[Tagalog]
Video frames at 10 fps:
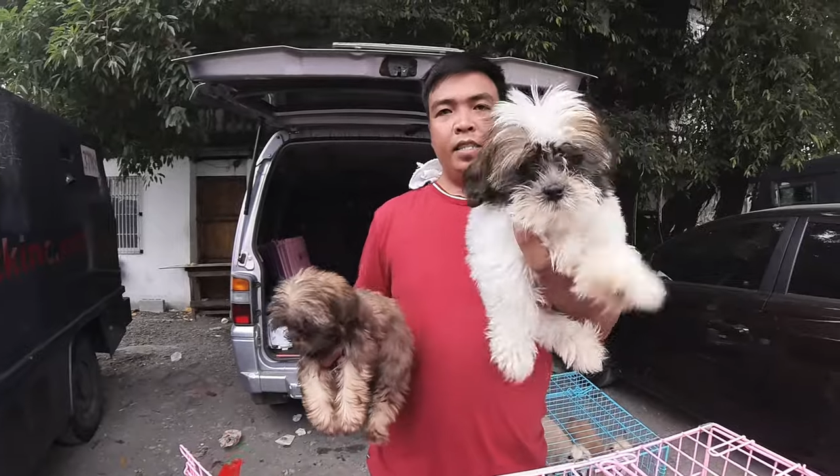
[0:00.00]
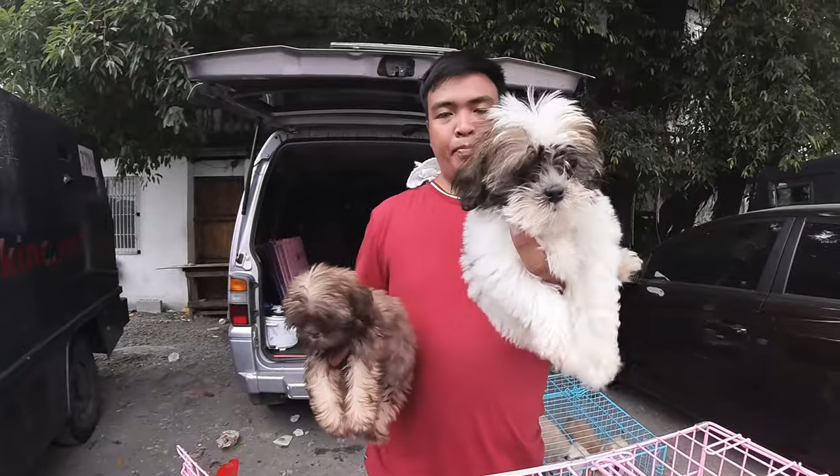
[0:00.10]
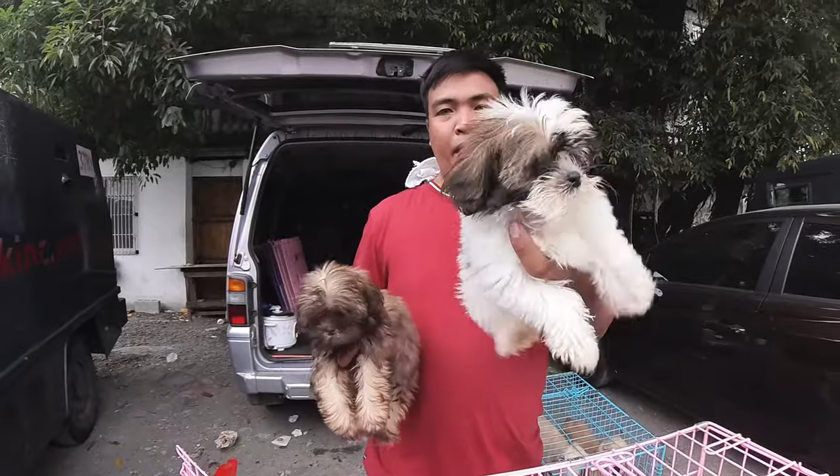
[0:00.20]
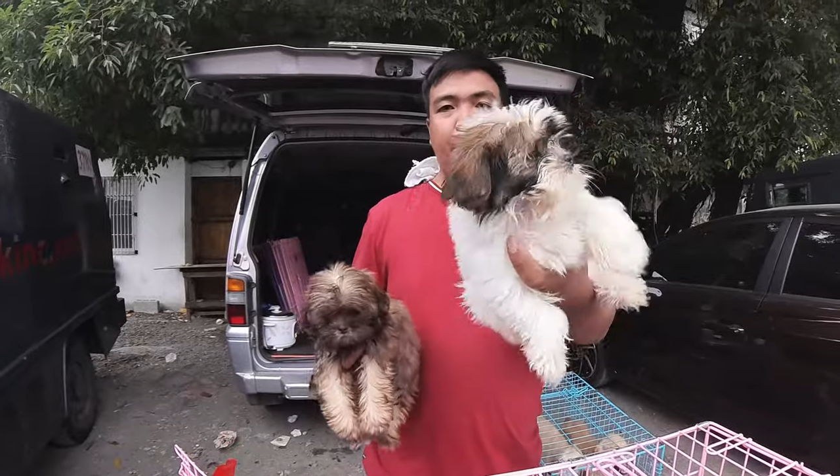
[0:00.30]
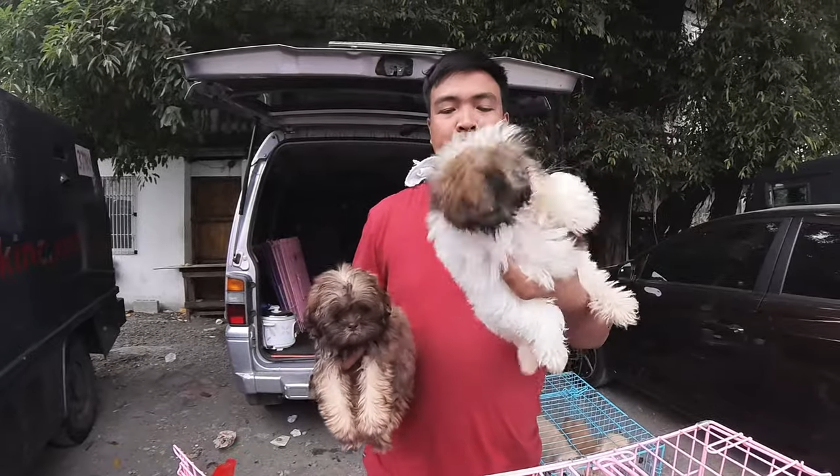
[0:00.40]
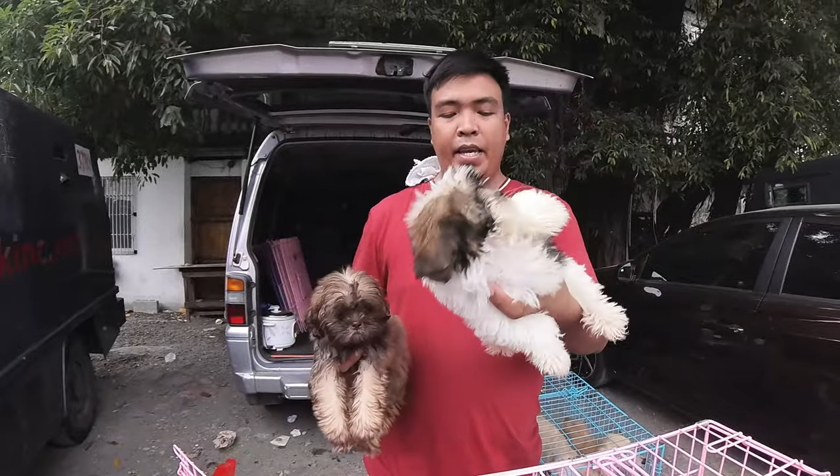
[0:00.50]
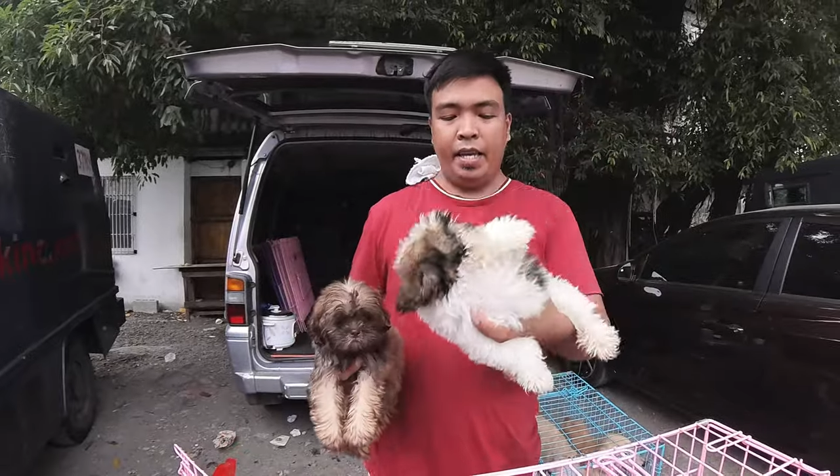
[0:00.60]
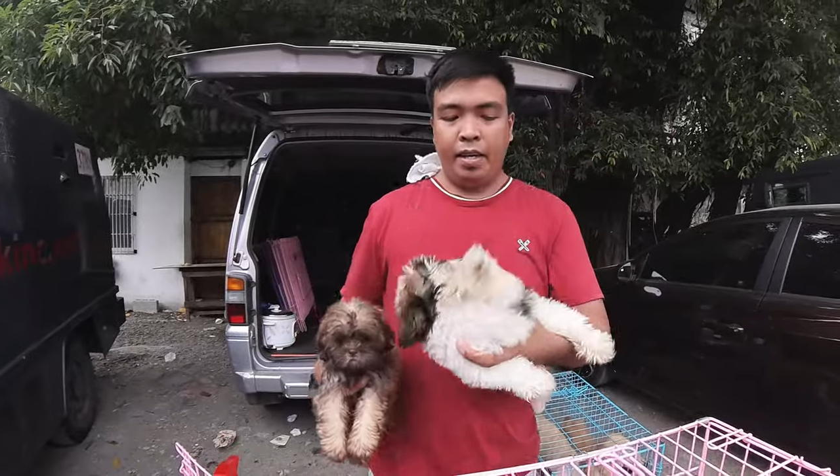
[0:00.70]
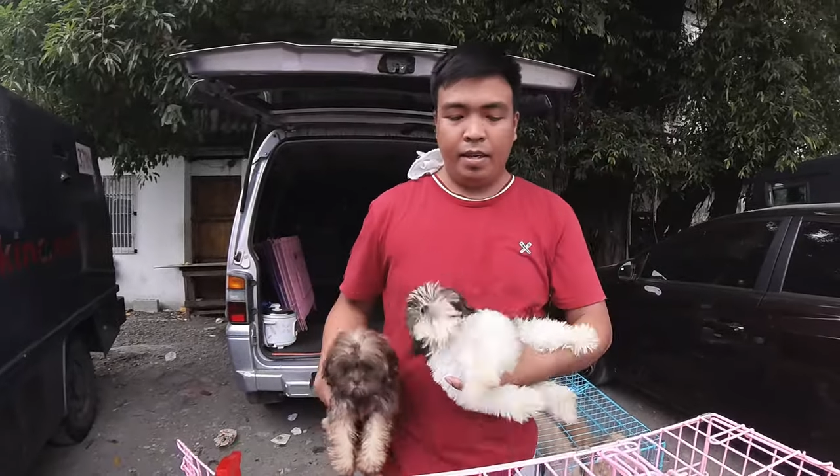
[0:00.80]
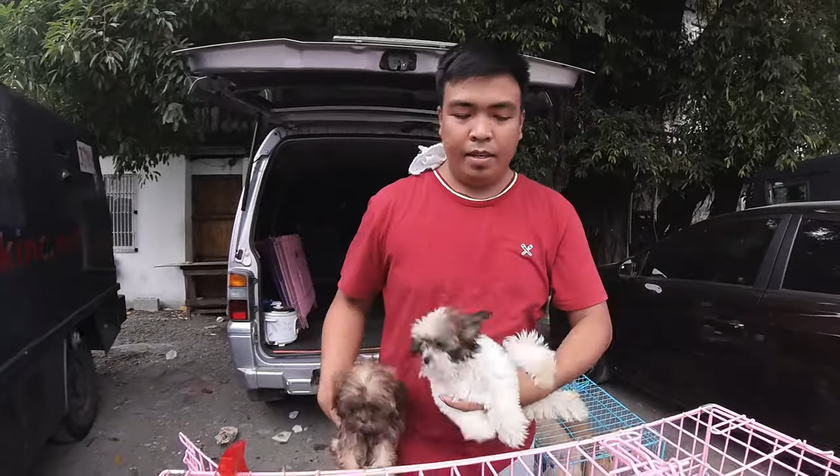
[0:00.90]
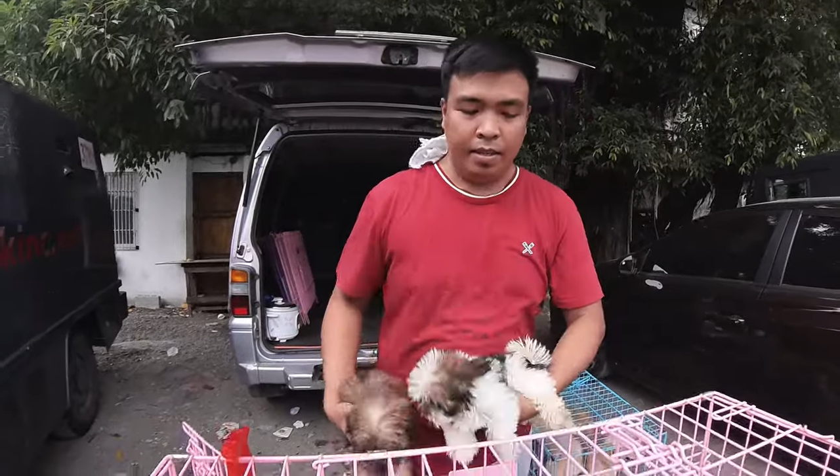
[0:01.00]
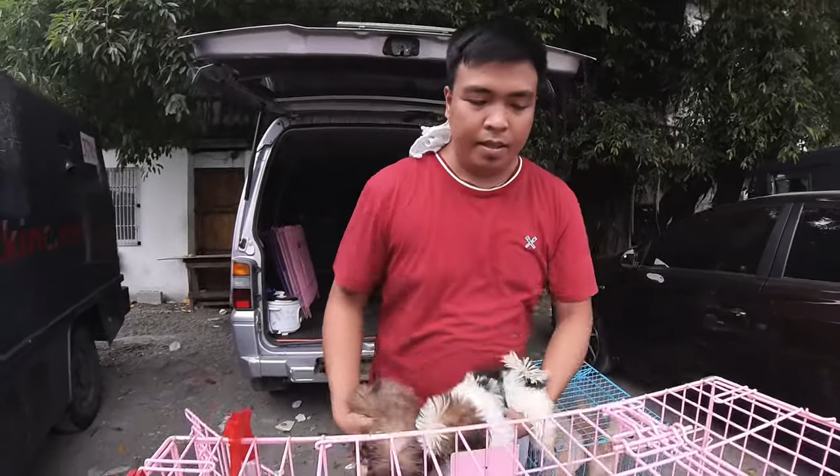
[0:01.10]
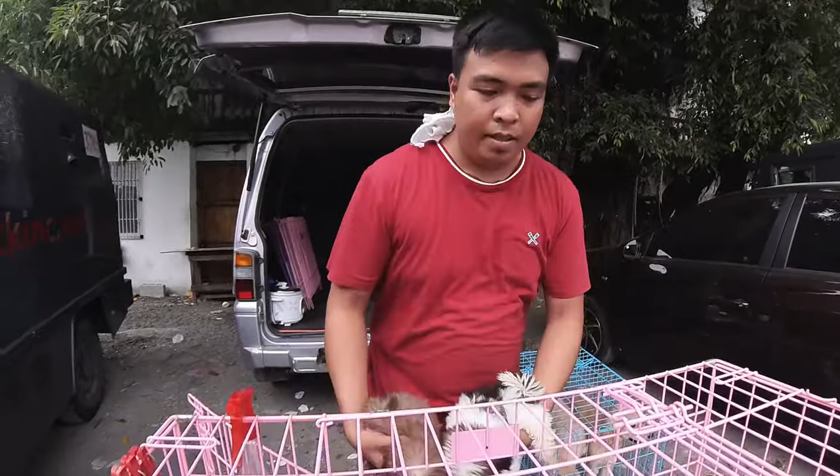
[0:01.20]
5K. 5K uh,